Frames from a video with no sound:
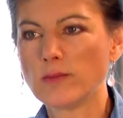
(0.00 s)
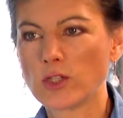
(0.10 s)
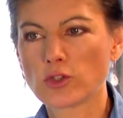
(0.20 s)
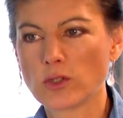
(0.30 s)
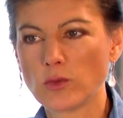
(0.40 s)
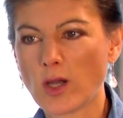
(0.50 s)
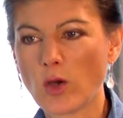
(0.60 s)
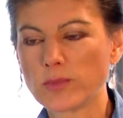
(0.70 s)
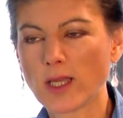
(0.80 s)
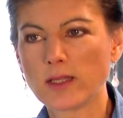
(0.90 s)
Menschen
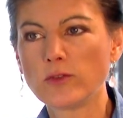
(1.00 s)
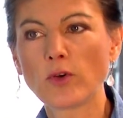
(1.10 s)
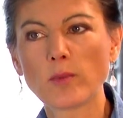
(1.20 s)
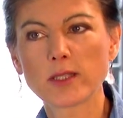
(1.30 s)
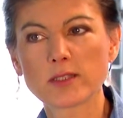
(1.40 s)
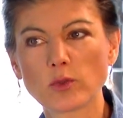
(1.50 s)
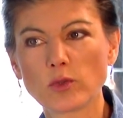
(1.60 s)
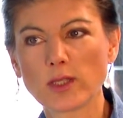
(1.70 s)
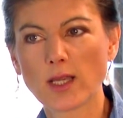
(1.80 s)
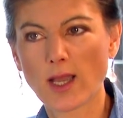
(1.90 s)
überhaupt an
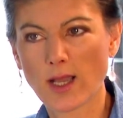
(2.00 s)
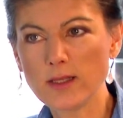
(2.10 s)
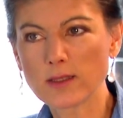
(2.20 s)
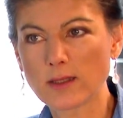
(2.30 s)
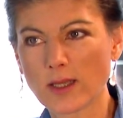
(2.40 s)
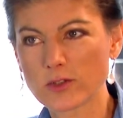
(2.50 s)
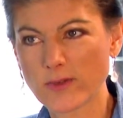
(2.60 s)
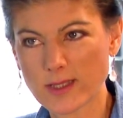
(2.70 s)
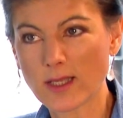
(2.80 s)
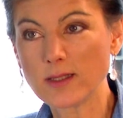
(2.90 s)
Informationen erhalten, also
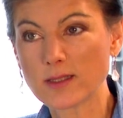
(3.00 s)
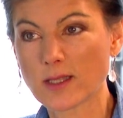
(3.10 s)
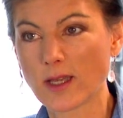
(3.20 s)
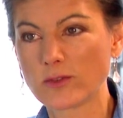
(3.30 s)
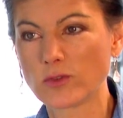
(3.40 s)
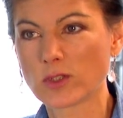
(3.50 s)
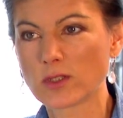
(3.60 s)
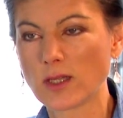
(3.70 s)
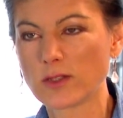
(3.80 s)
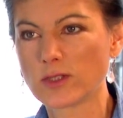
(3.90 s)
was angezeigt
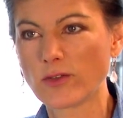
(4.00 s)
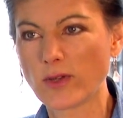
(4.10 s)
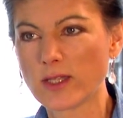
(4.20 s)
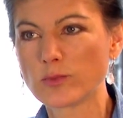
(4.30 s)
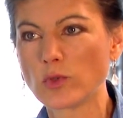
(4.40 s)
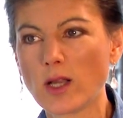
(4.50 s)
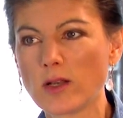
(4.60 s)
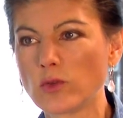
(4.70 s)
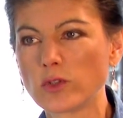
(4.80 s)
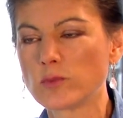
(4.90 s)
wird. Also der
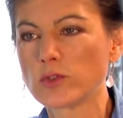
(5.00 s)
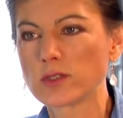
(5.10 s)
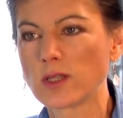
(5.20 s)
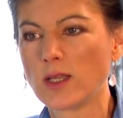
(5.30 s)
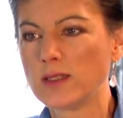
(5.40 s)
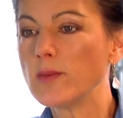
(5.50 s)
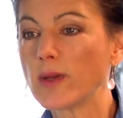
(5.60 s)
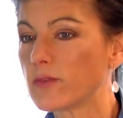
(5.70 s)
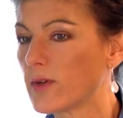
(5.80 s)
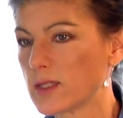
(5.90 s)
Facebook-Algorithmus,
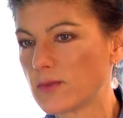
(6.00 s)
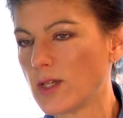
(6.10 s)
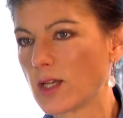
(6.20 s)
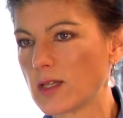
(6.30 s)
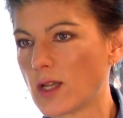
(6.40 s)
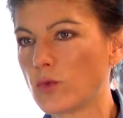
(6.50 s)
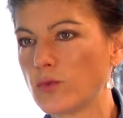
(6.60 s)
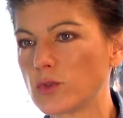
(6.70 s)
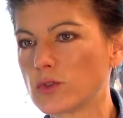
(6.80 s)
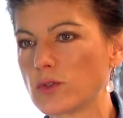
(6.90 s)
niemand weiß, wie der genau
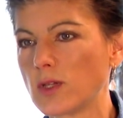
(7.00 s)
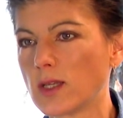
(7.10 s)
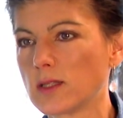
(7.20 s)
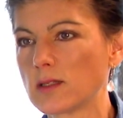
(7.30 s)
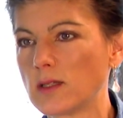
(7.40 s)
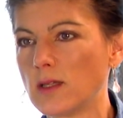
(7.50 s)
funktioniert